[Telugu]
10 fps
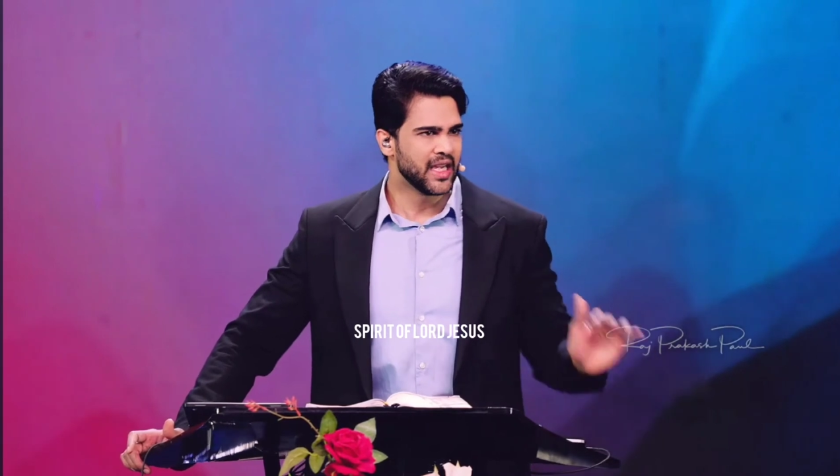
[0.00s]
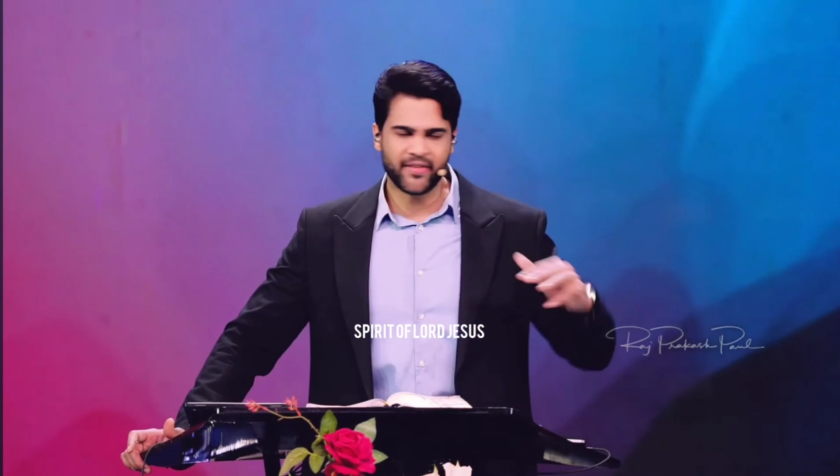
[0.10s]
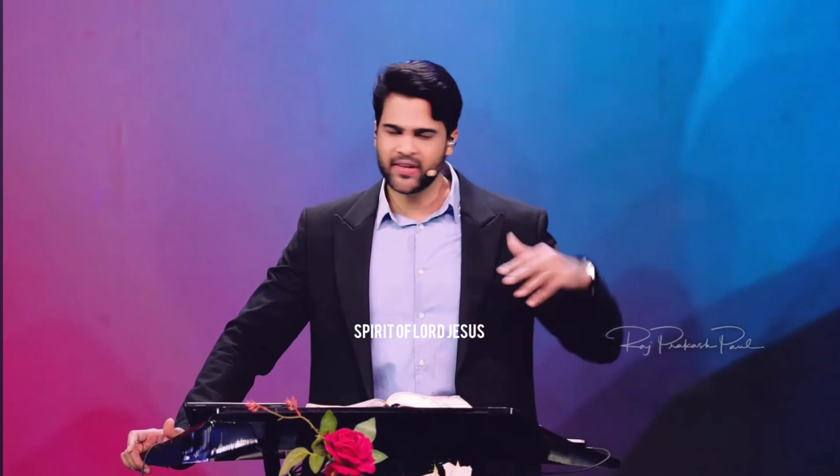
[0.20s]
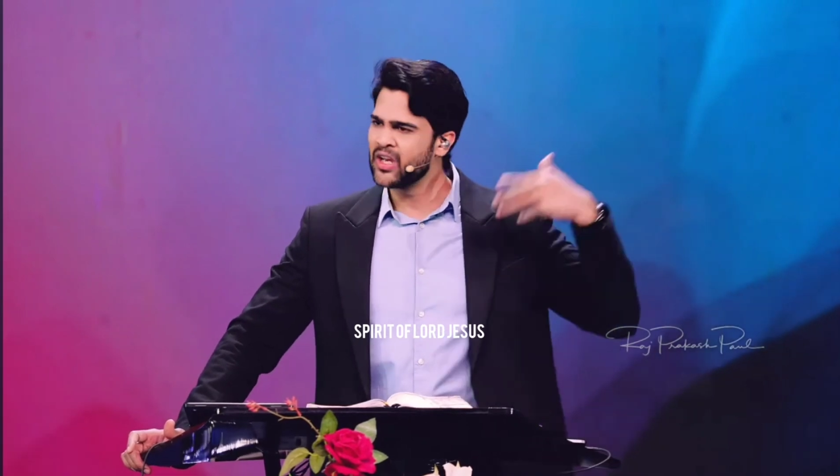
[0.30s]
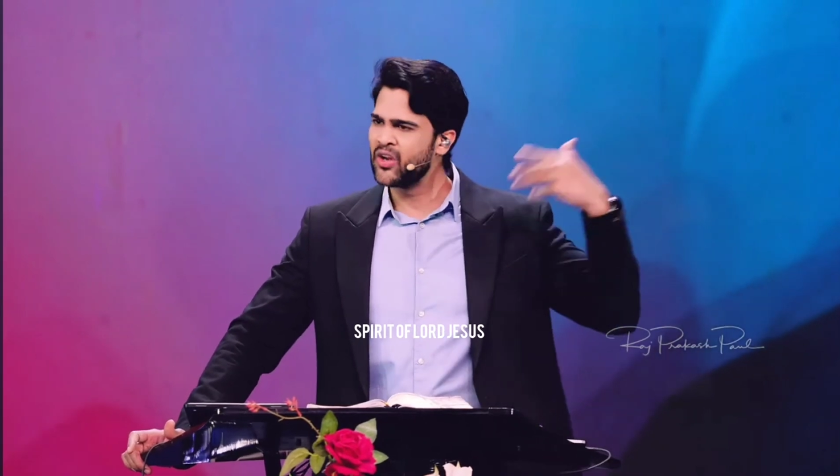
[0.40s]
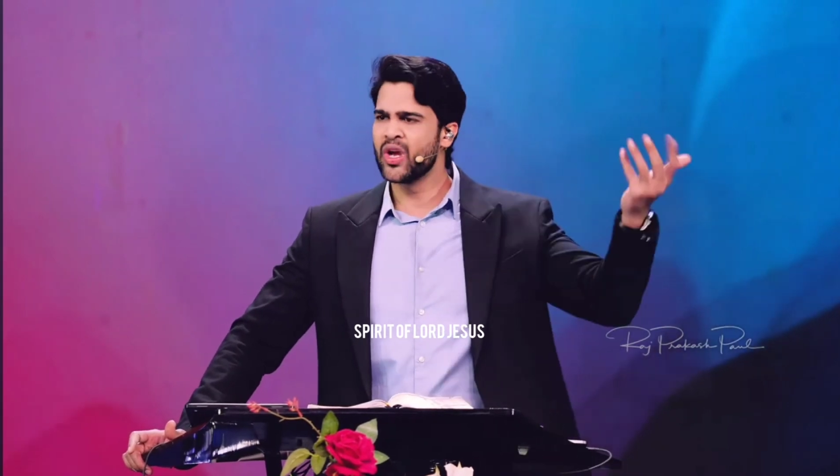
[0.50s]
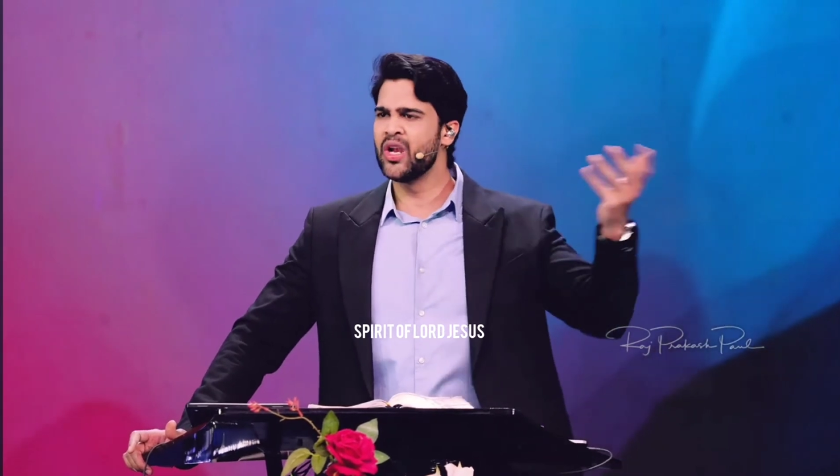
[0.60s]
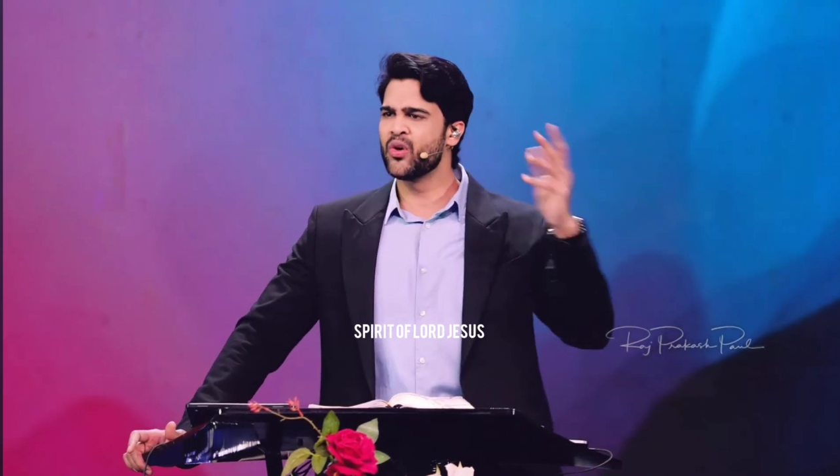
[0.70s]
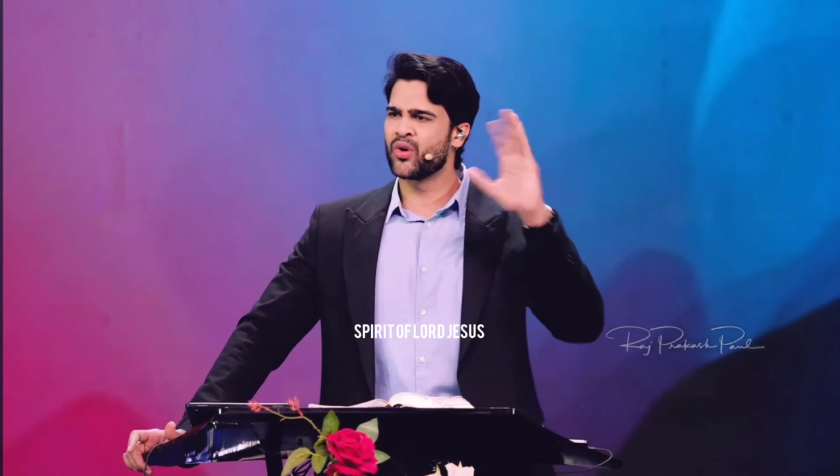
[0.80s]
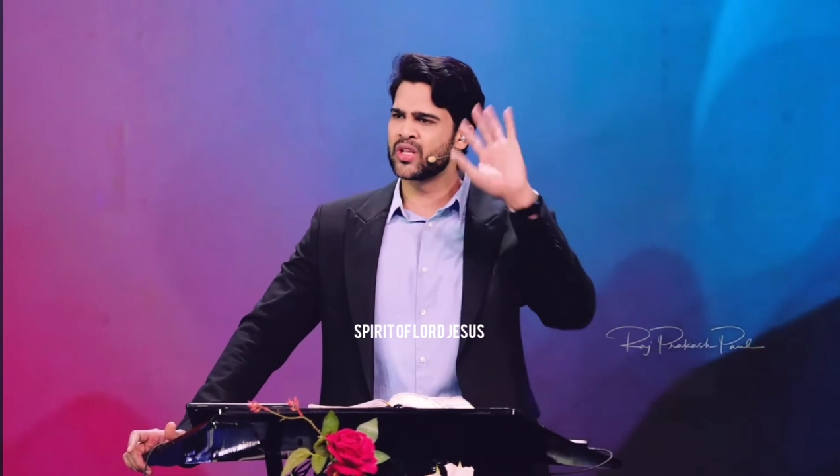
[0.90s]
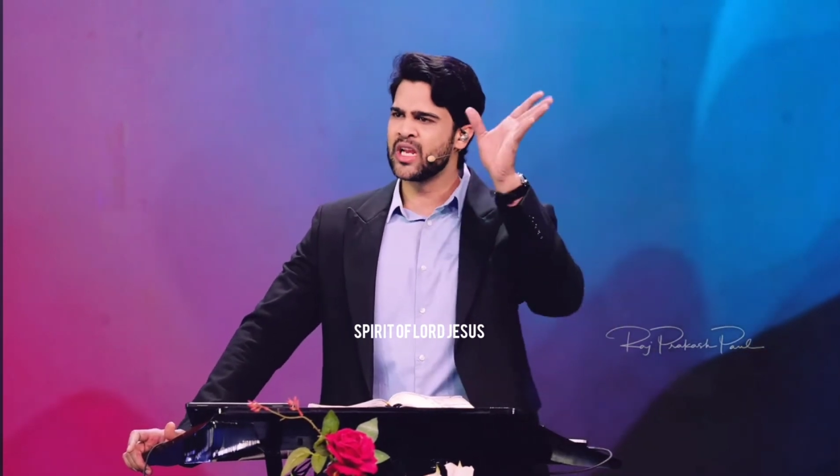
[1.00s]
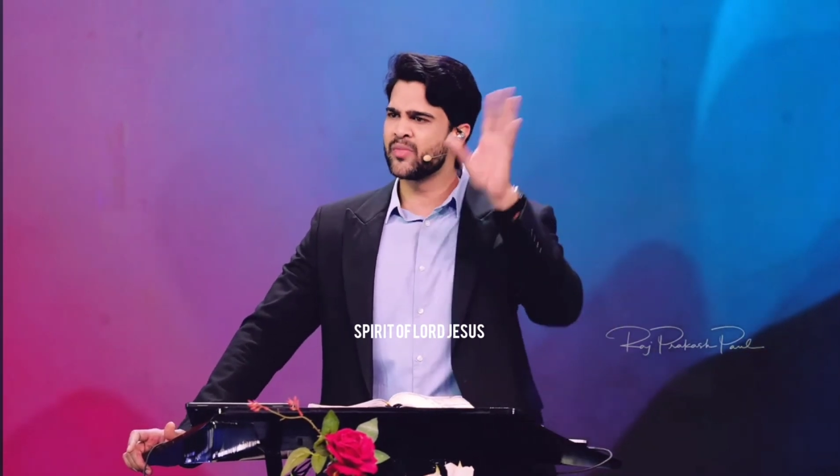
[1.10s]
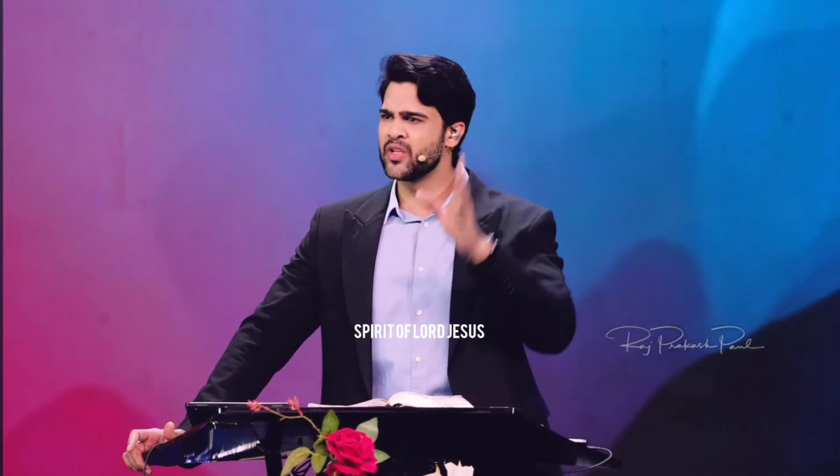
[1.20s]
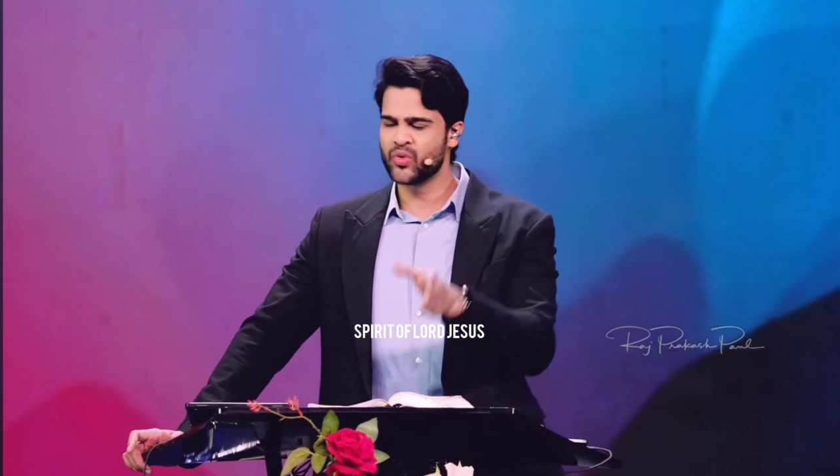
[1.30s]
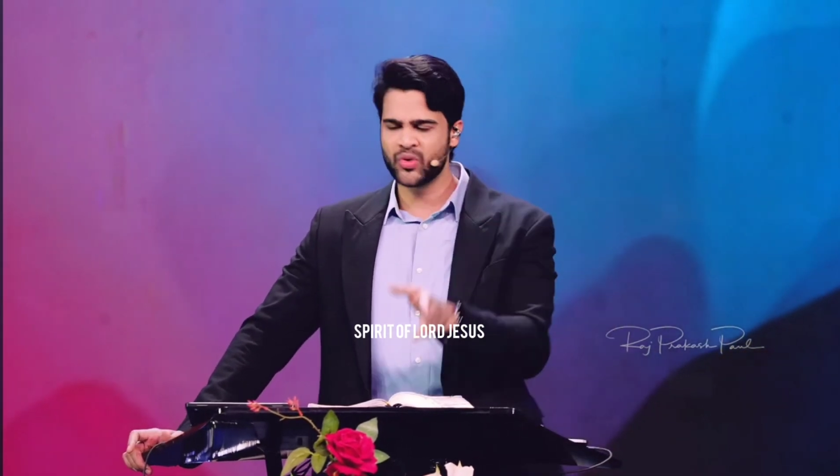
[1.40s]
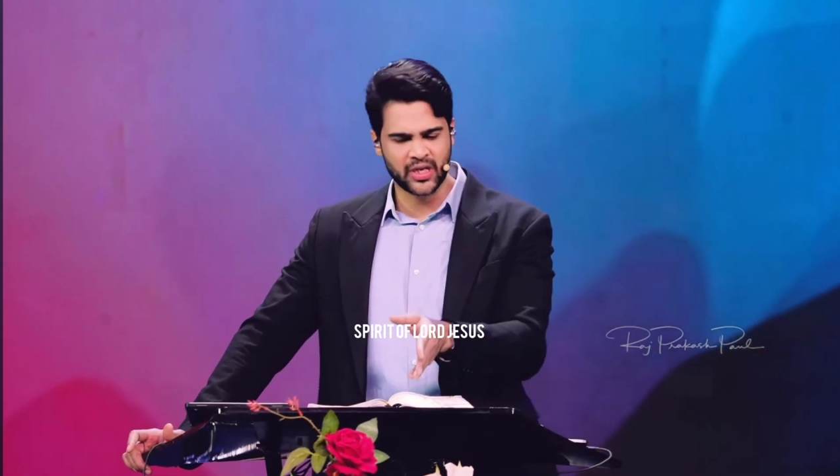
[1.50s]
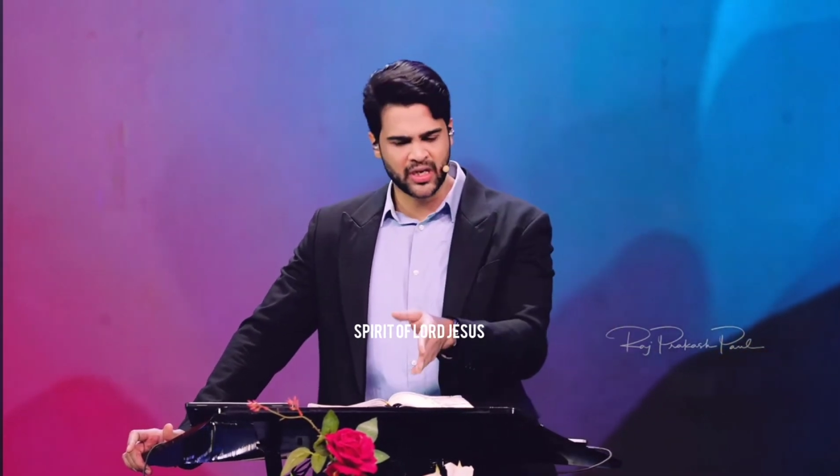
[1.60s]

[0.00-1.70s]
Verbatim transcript: ఎవరి దగ్గరకు వెళ్ళి హృదయాన్ని పంచుకుంటాం